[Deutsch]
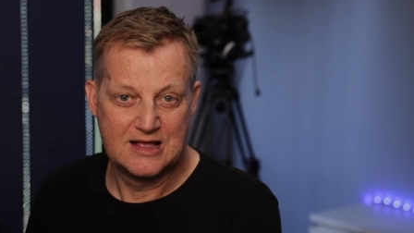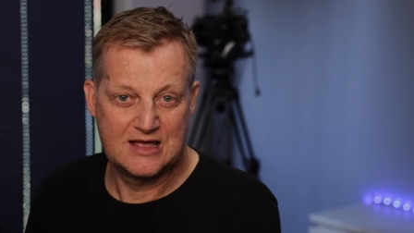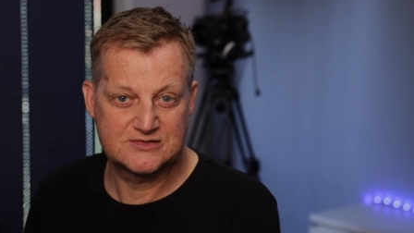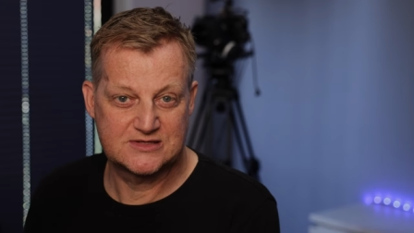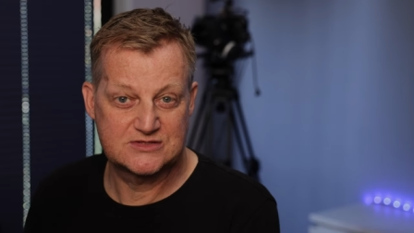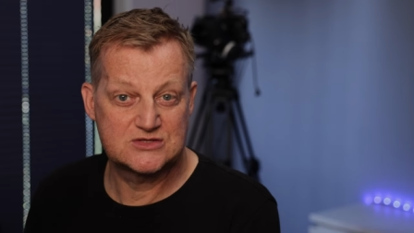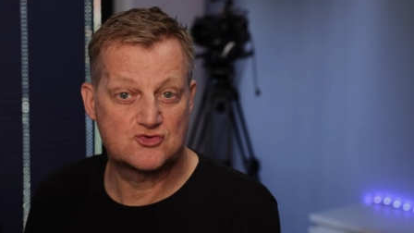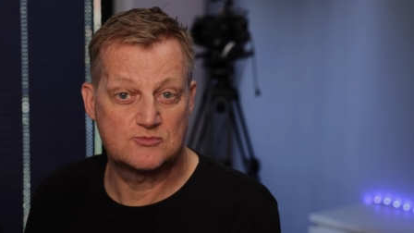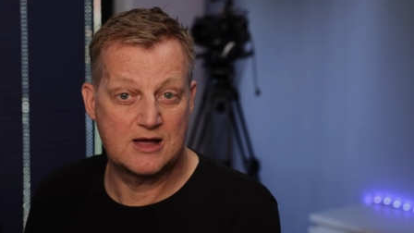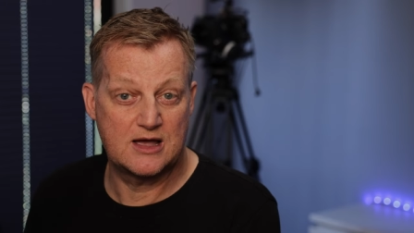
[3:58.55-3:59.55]
Also das ist
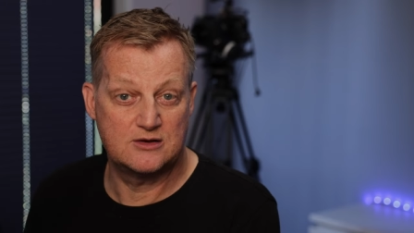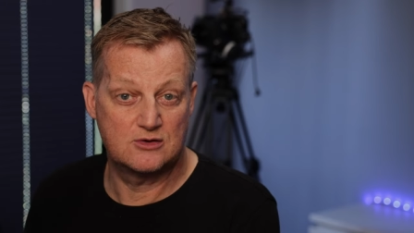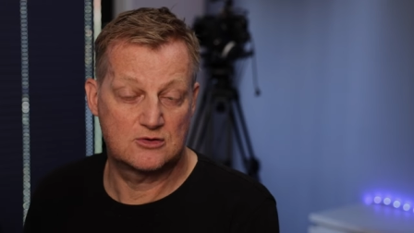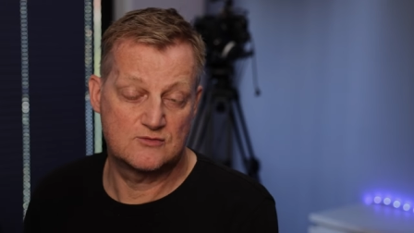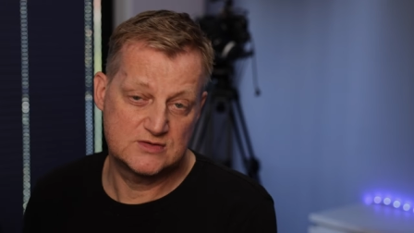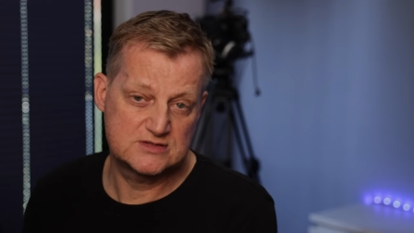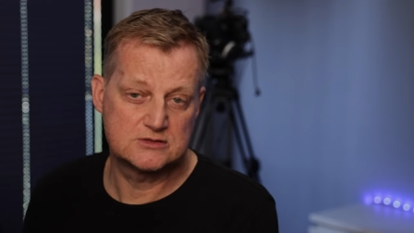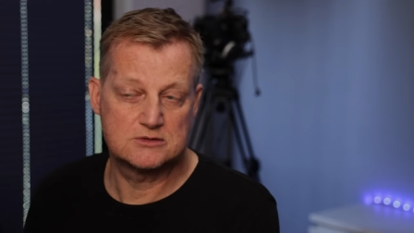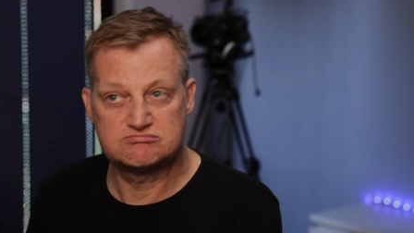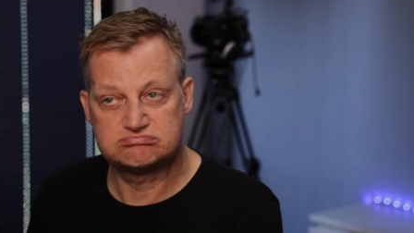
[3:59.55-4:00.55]
schon mal eine
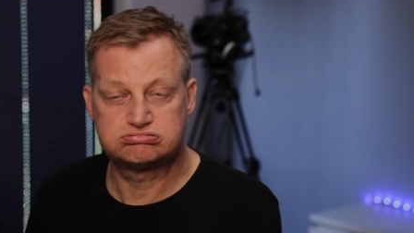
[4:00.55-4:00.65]
gewisse,